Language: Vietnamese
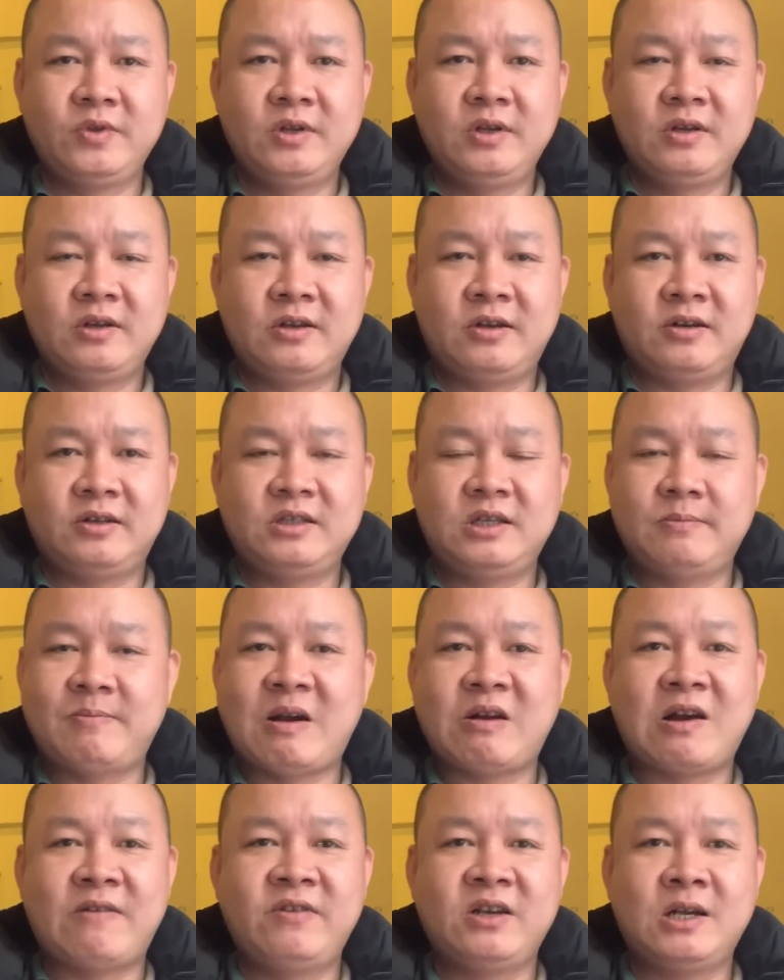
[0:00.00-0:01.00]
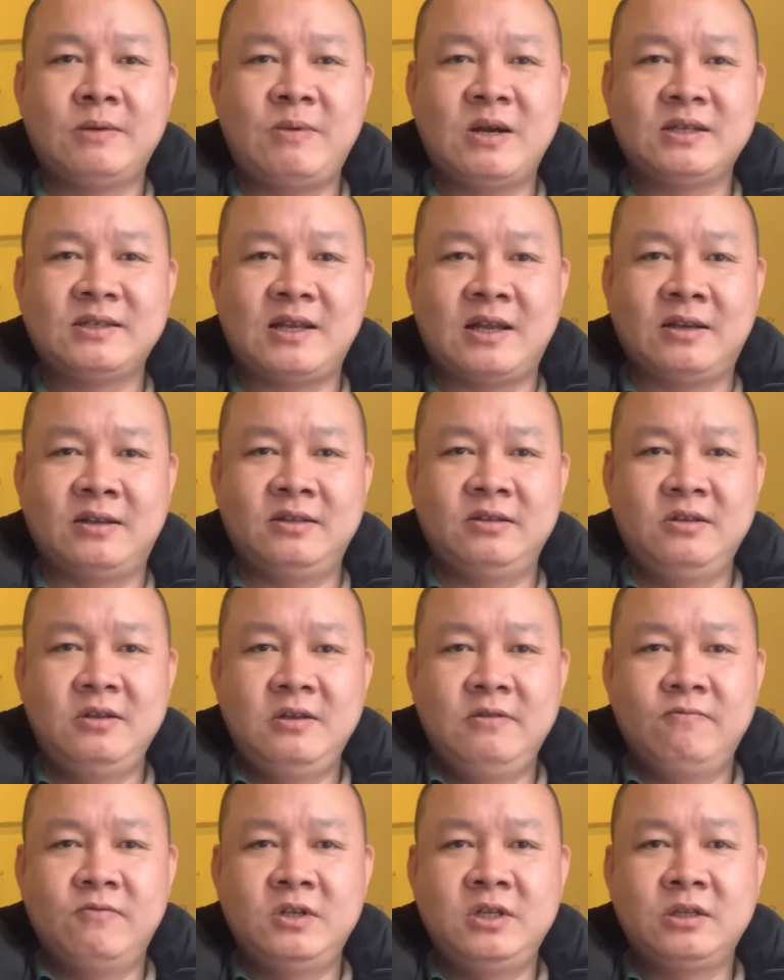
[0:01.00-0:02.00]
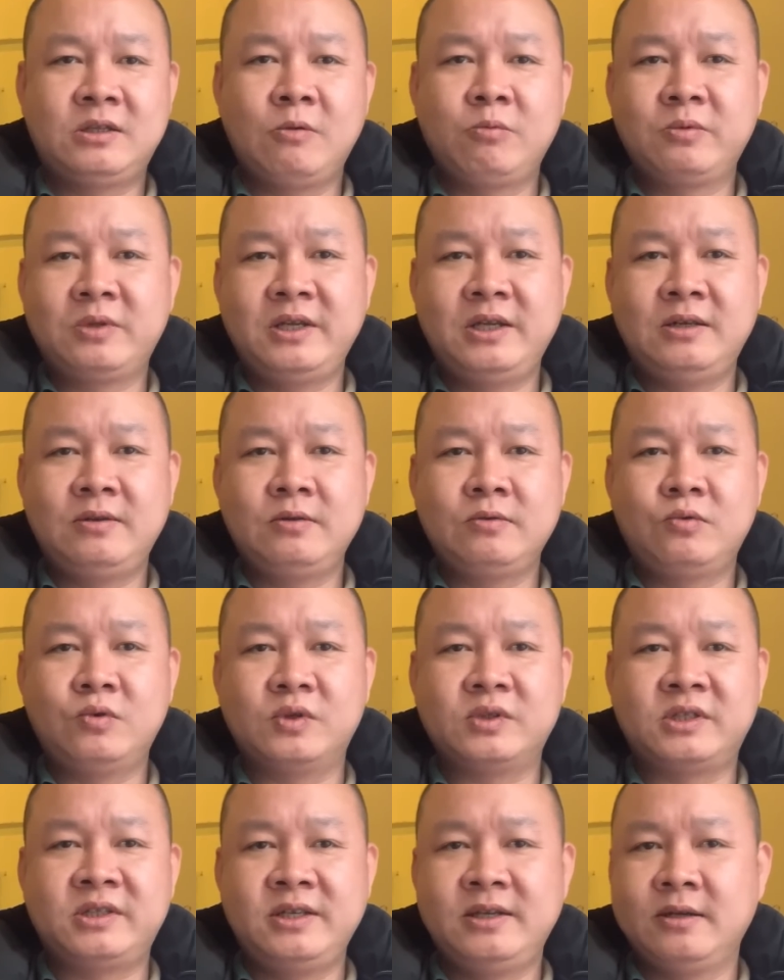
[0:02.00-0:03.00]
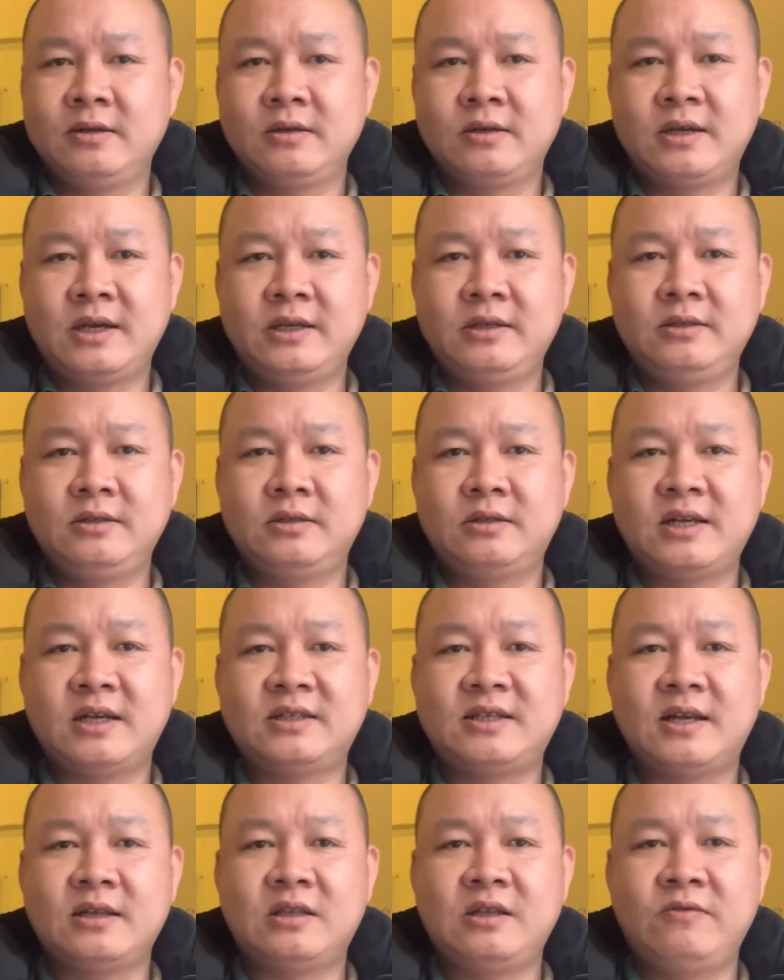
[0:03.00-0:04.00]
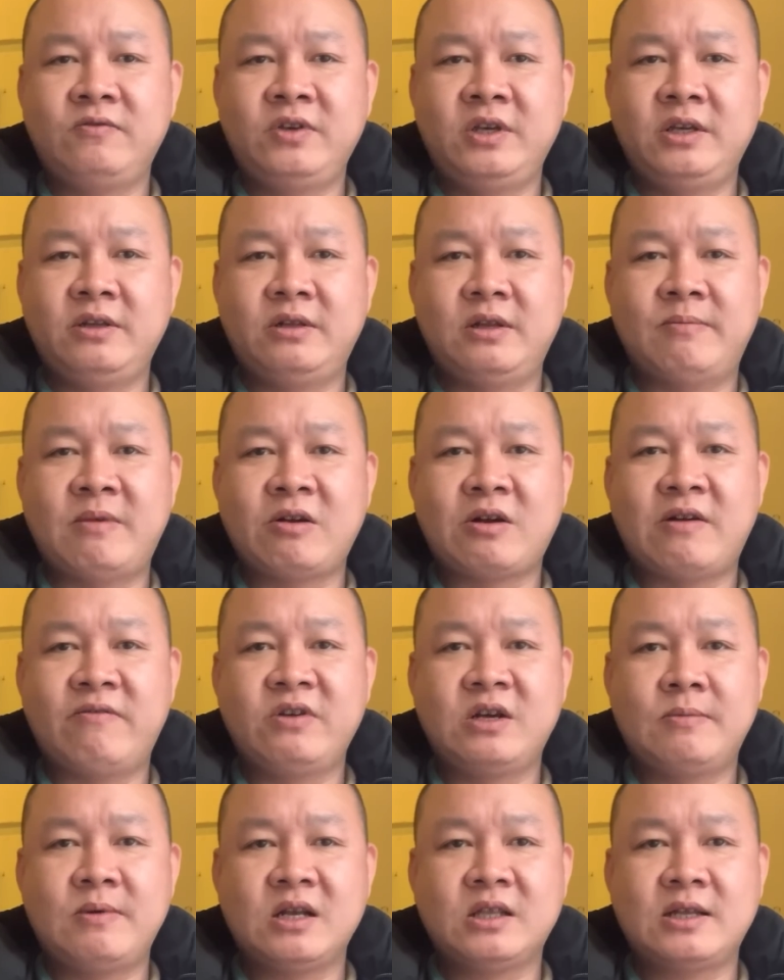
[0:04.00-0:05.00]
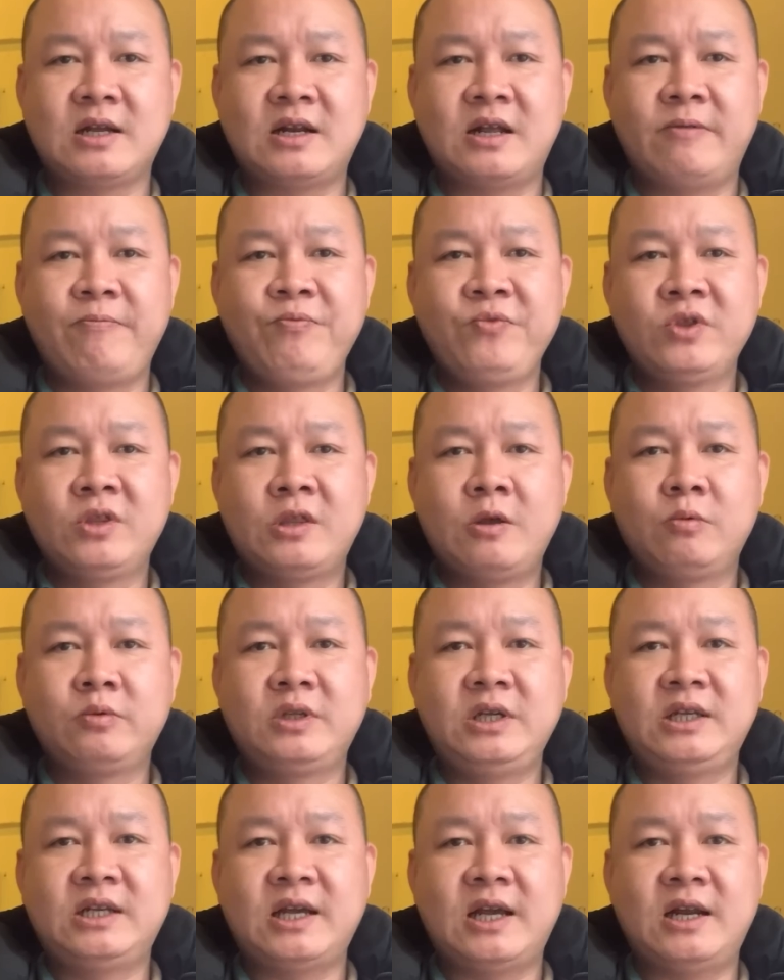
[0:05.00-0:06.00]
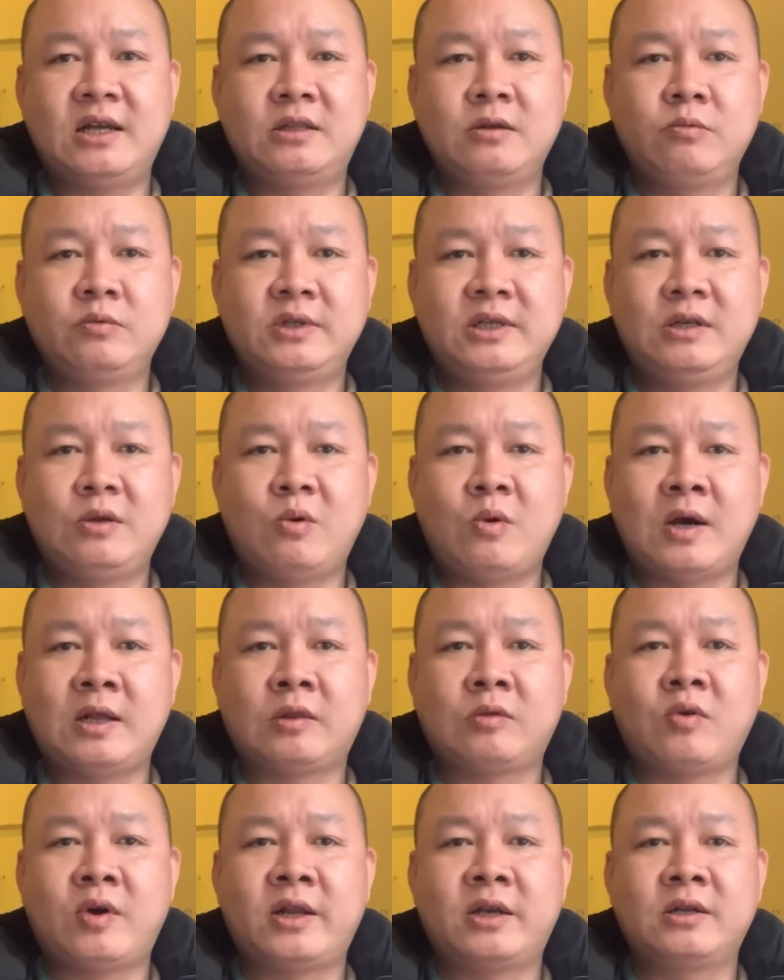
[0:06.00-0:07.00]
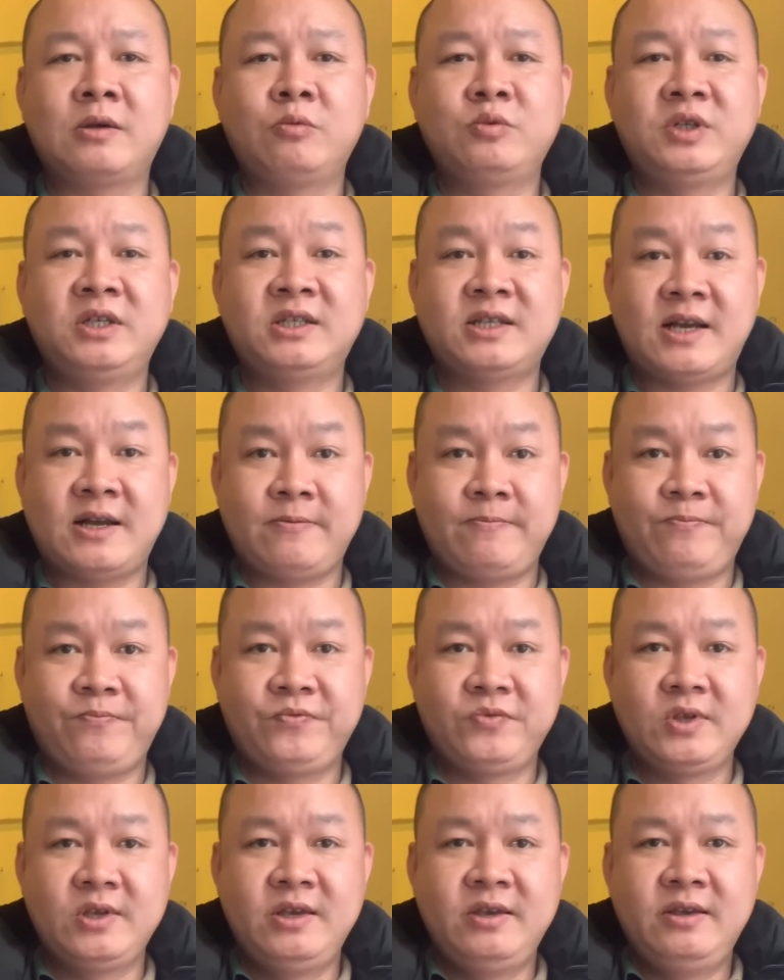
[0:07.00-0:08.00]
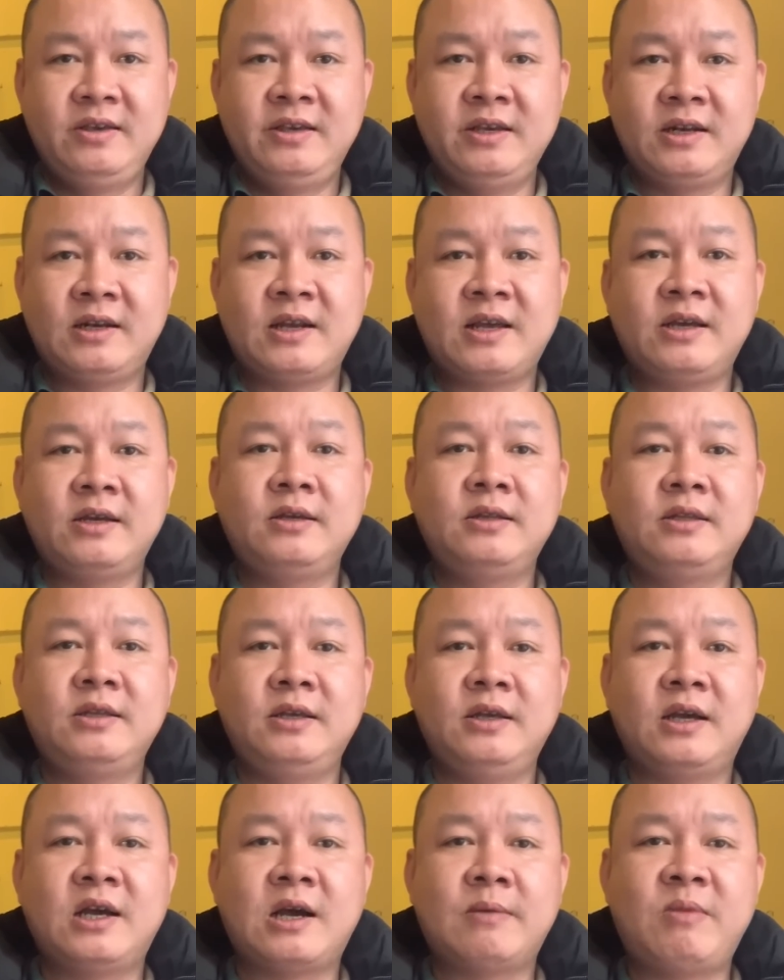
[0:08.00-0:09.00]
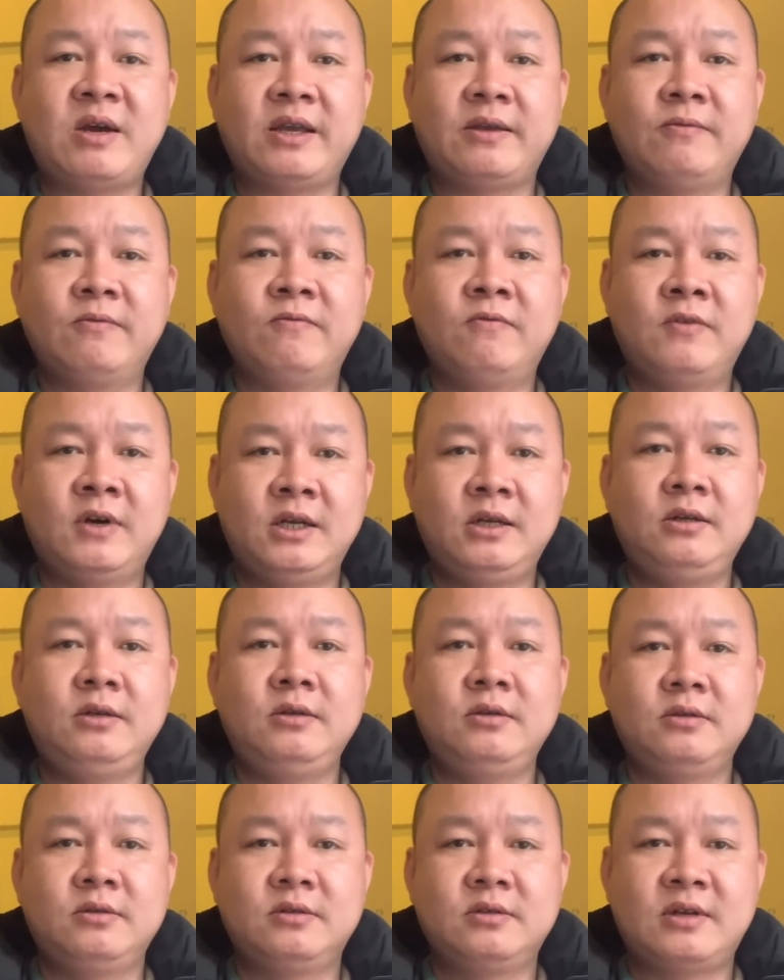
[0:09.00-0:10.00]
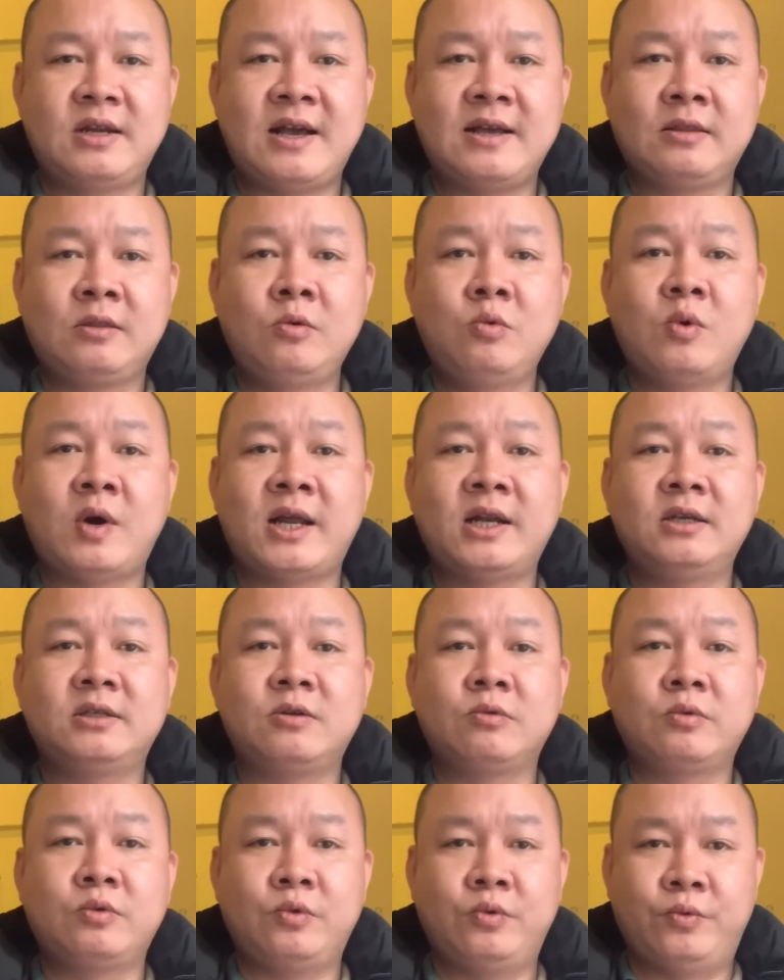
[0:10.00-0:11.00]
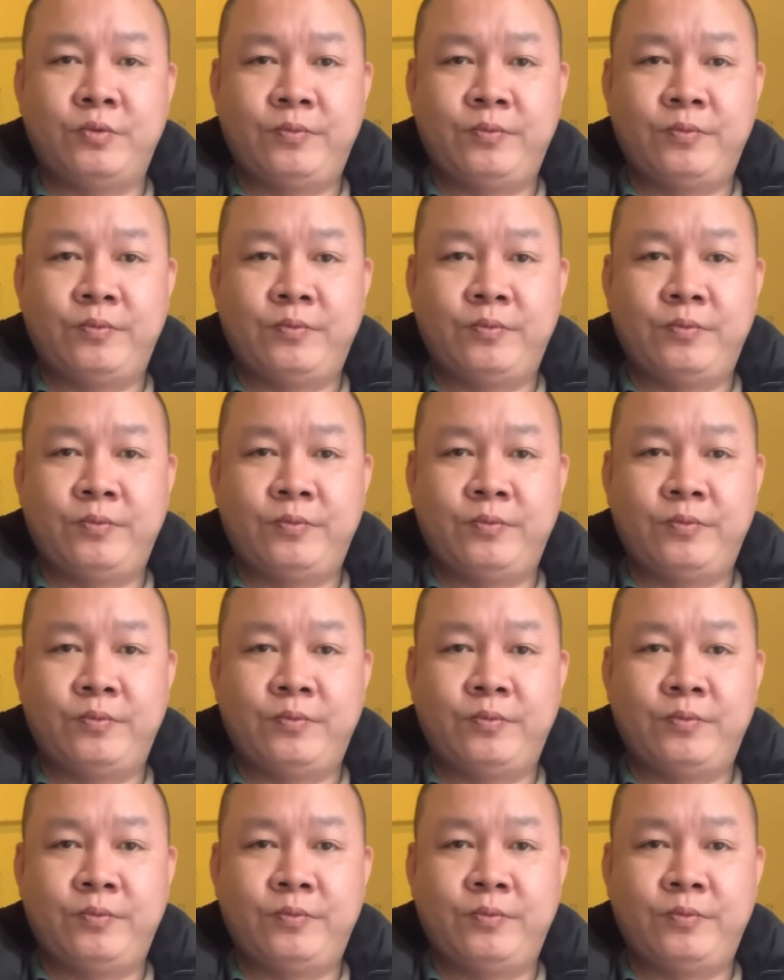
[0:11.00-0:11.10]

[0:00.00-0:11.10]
Đó, thì báo cáo với các bác rằng với những thông tin của riêng kênh Chang Chang ti vi, để báo cáo với các bác rằng là thông tin này là thông tin hoàn toàn không chính xác. Hiện nay thì Khá Bảnh vẫn đang thụ án ở trong tù.